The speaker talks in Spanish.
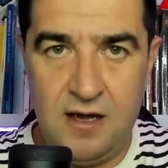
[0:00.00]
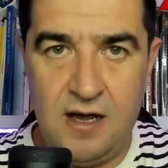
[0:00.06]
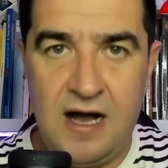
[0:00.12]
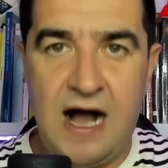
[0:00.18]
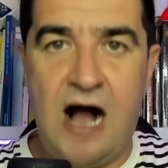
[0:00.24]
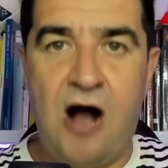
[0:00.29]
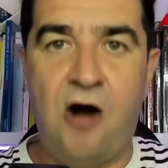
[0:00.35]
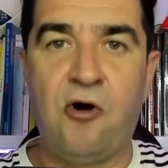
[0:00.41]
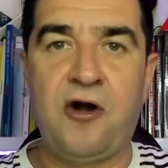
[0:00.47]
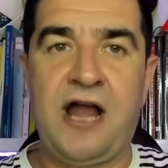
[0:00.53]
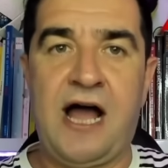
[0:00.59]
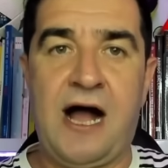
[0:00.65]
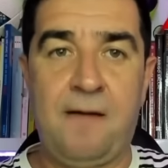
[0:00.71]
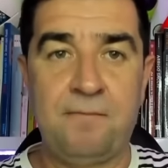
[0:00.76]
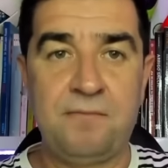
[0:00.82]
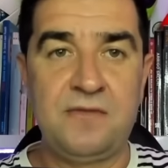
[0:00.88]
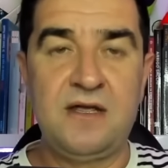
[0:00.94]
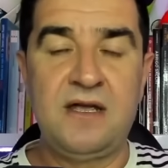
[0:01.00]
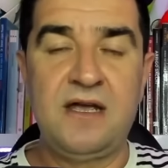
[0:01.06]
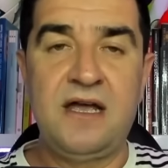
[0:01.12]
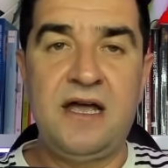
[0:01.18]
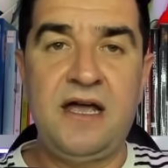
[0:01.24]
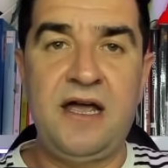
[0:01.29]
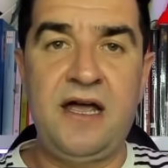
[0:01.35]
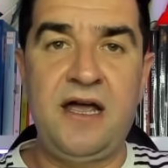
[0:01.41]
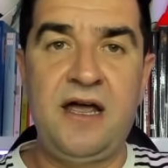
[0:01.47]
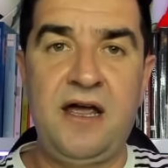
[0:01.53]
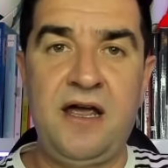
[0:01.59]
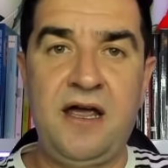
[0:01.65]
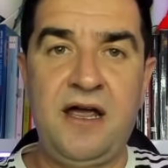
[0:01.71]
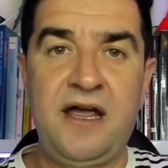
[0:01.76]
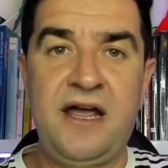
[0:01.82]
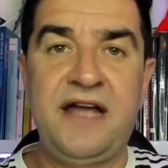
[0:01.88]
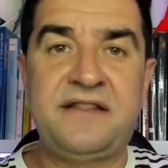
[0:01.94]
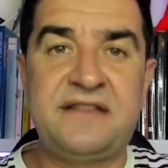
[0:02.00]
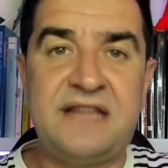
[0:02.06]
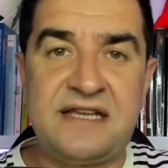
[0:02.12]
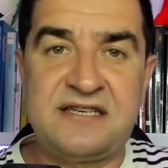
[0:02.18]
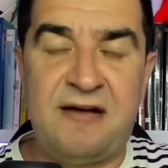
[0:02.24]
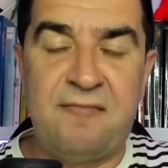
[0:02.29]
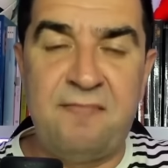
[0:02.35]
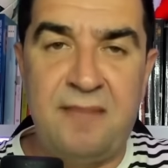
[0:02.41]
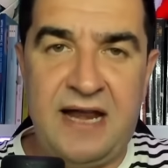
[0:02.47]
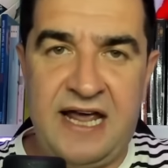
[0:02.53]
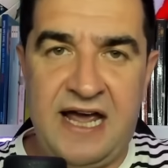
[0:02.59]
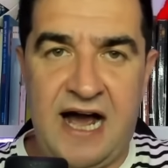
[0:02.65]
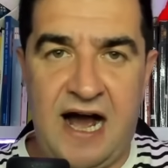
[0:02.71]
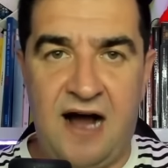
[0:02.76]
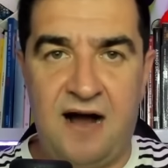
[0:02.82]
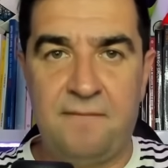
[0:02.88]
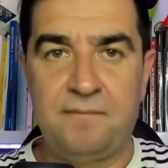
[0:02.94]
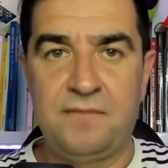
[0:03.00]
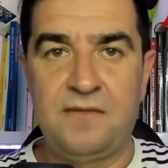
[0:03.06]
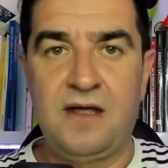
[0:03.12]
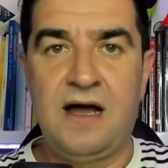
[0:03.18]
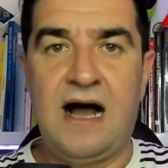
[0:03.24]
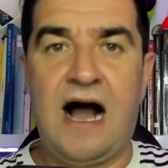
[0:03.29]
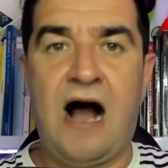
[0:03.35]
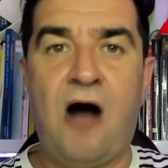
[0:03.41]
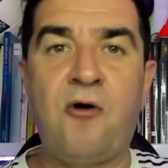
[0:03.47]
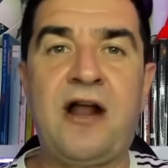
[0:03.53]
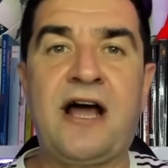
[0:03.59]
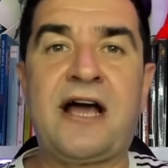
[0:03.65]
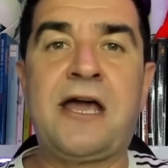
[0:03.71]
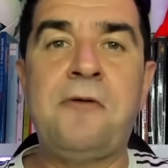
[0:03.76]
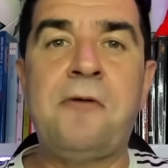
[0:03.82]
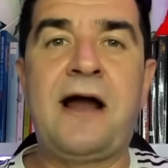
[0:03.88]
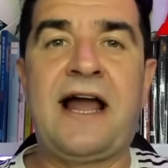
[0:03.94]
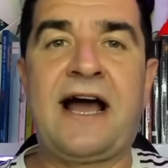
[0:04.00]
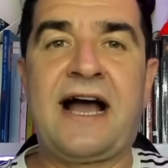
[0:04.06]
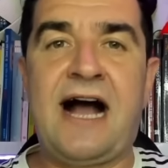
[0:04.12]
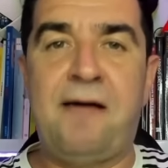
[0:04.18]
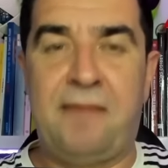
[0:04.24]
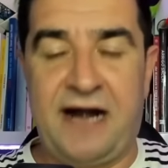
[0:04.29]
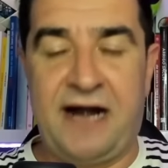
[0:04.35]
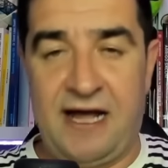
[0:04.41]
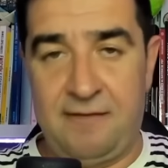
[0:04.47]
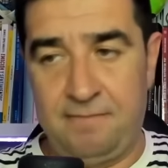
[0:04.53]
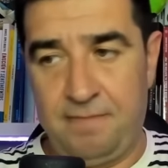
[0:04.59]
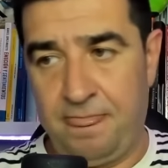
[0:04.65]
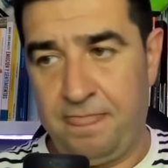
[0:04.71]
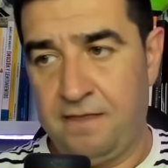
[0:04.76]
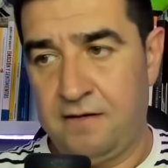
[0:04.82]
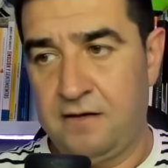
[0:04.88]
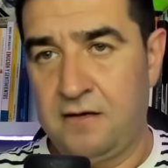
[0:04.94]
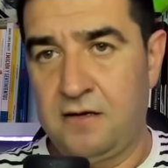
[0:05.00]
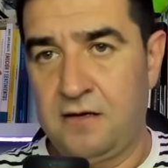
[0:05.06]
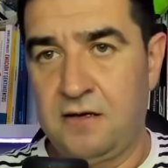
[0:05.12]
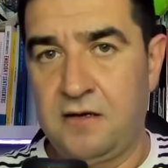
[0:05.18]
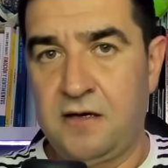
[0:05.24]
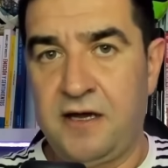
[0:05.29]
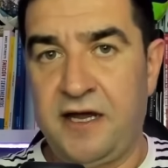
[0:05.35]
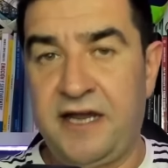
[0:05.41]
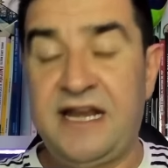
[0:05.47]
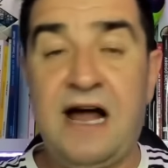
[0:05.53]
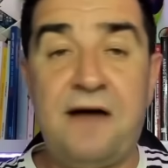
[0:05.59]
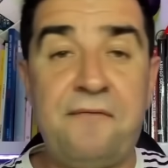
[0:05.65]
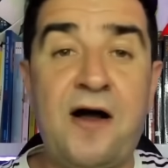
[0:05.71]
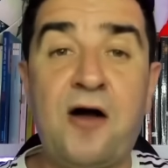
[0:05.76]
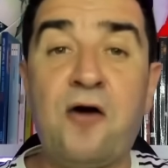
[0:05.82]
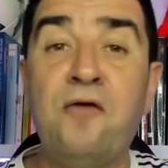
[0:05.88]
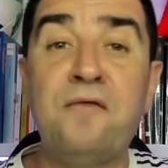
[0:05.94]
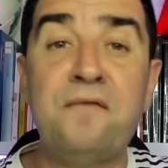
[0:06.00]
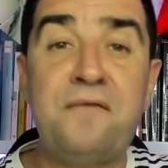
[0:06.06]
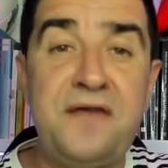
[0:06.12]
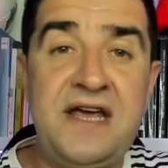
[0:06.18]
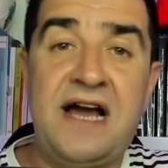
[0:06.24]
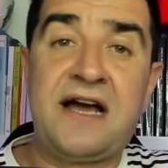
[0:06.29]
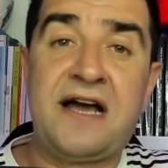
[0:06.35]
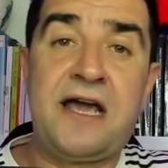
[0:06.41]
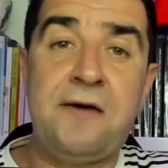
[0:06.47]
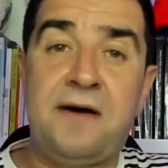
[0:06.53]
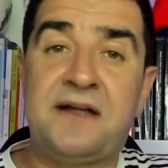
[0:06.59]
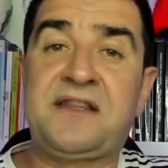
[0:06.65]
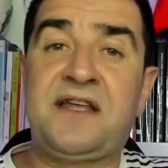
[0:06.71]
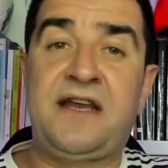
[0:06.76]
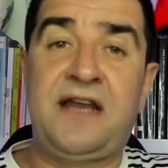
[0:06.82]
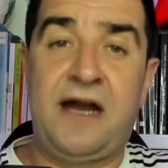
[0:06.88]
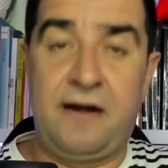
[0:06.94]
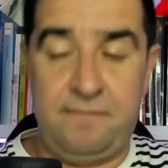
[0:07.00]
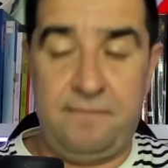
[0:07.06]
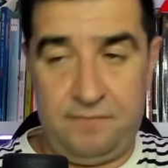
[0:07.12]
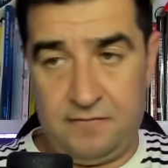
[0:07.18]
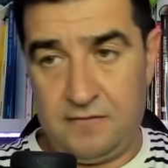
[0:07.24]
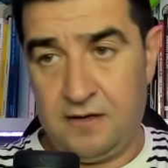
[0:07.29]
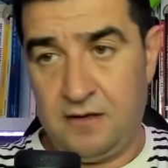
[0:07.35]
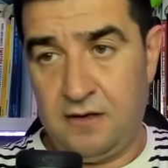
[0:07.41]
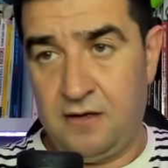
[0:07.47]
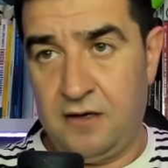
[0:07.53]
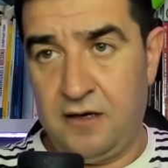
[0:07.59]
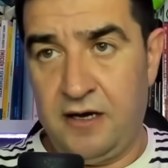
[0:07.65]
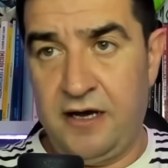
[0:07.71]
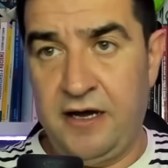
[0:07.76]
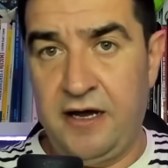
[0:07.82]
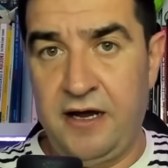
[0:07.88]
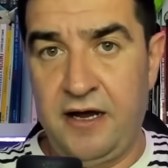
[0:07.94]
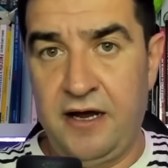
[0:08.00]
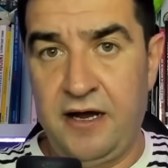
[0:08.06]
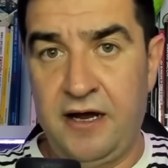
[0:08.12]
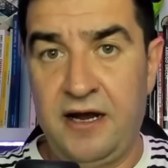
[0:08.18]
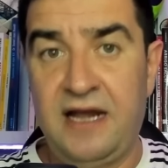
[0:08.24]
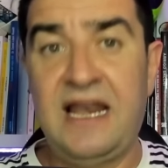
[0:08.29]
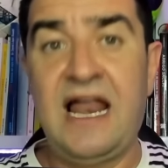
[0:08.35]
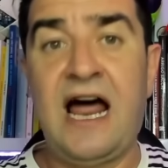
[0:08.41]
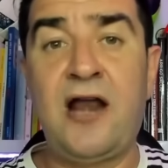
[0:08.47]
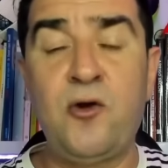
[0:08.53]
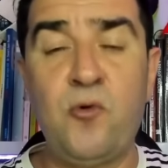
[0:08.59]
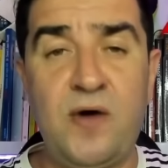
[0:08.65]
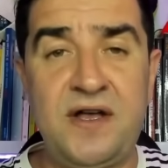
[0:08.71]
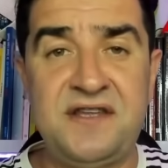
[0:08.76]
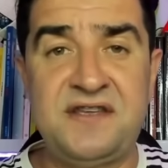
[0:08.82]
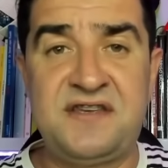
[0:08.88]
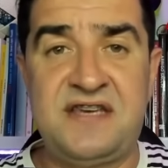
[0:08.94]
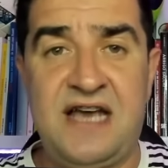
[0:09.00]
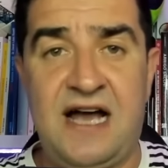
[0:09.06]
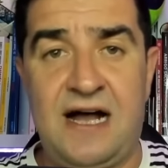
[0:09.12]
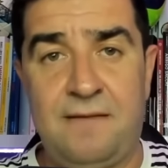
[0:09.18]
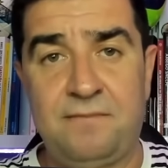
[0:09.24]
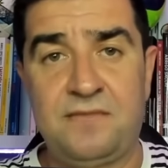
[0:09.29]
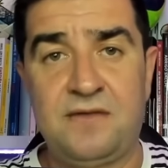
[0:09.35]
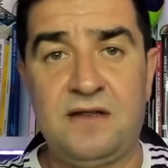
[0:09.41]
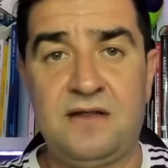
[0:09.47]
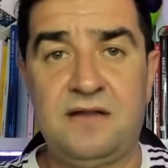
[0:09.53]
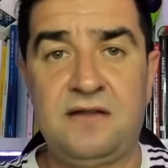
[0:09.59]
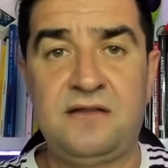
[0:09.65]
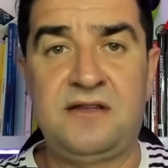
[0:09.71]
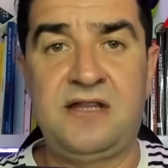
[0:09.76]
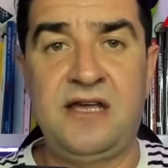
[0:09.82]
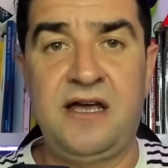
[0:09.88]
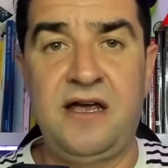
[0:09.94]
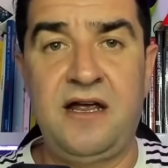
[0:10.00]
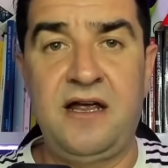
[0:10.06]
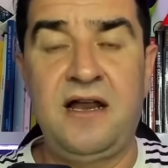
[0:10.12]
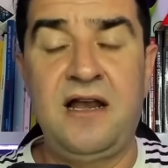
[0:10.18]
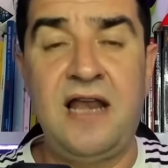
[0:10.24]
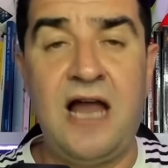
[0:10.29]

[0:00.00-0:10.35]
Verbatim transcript: Ahora, eh, esta asamblea, ahora que va a la Cámara, en AFA confían que va a tener eh, la anuencia de la